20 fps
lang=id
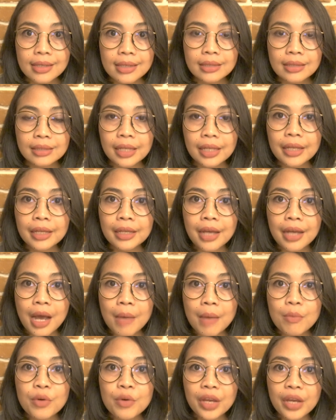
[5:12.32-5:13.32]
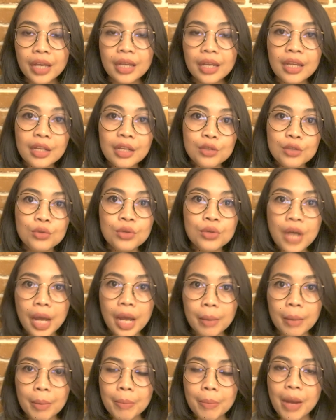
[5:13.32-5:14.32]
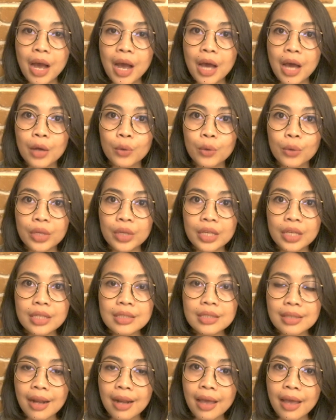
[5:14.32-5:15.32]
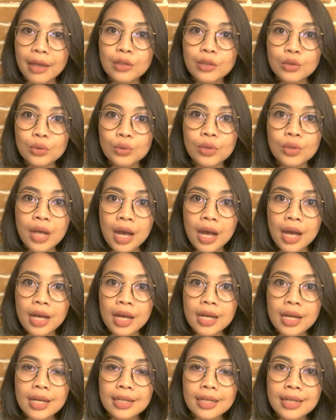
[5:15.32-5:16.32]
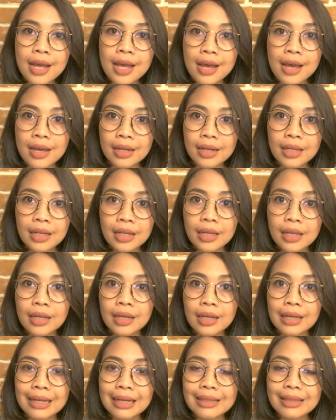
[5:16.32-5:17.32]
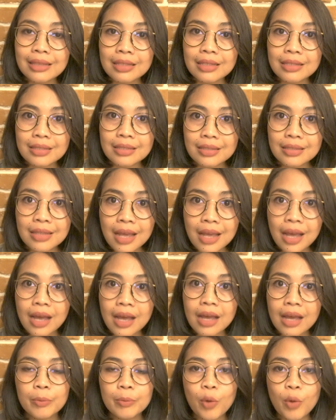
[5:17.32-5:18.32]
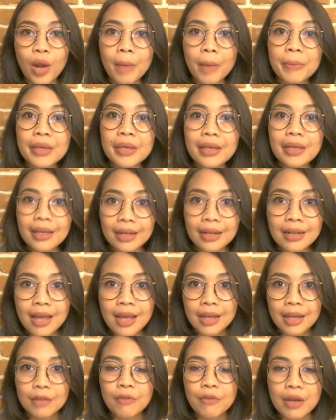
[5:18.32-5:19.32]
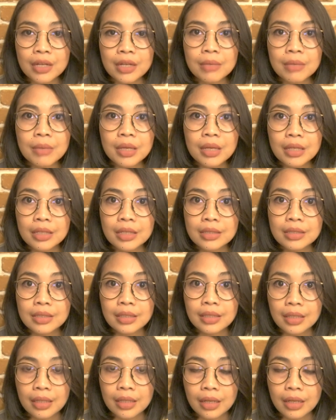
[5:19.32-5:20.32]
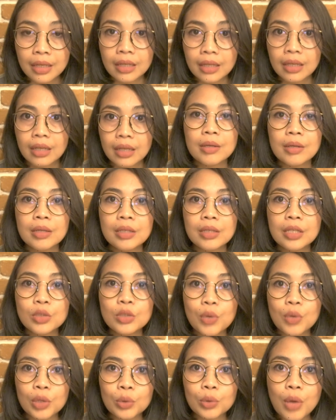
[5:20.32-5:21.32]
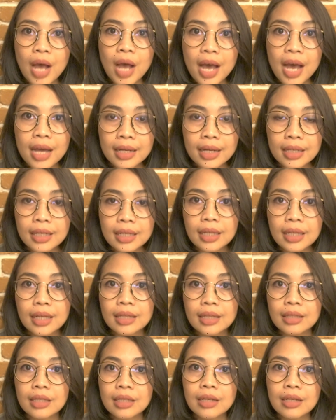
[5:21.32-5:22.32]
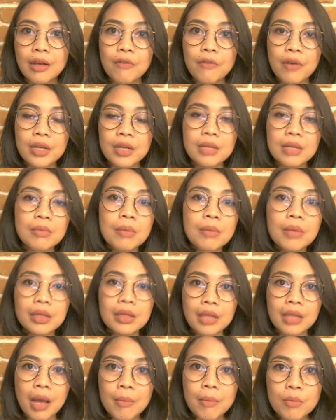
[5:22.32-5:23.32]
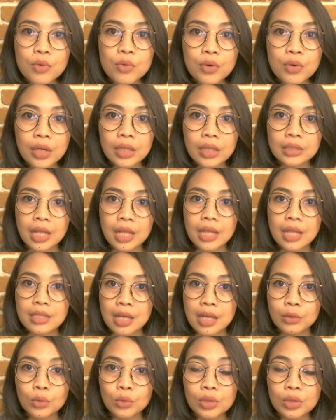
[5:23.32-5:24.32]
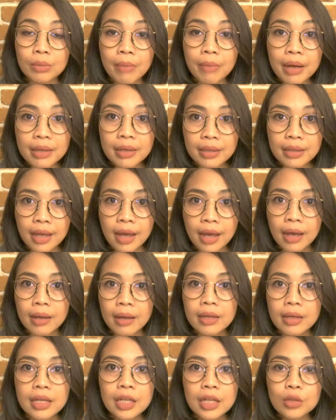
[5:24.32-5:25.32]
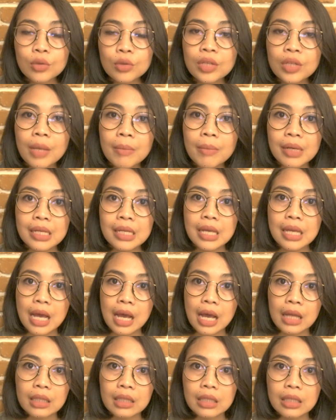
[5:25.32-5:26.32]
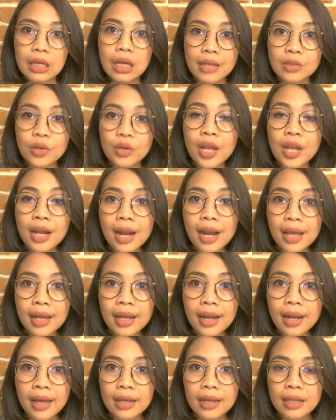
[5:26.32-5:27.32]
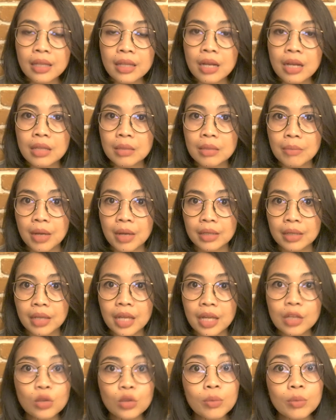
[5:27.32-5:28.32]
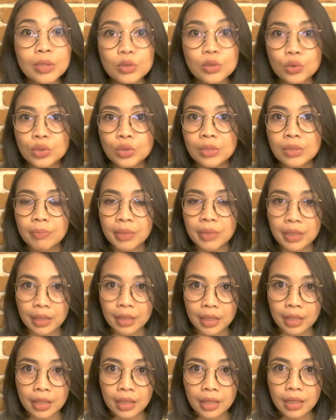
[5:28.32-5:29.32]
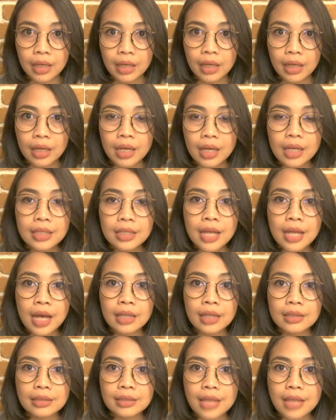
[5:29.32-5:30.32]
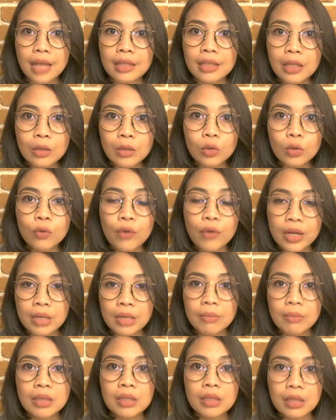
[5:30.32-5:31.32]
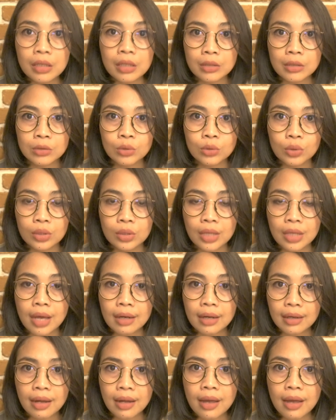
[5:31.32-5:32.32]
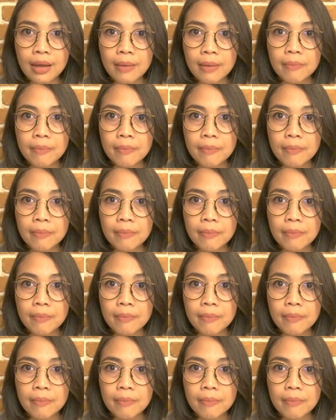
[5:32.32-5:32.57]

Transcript: sehingga mungkin ini juga yang mempengaruhi selain juga dari kritisnya pola pikir dari Fadime ini sendiri. Di suatu hari ketika Fadime bertamu ke salah satu temannya, itu dia melihat saudara laki-laki dari temannya itu mencuci piring dan saat itu Fadime terkejut karena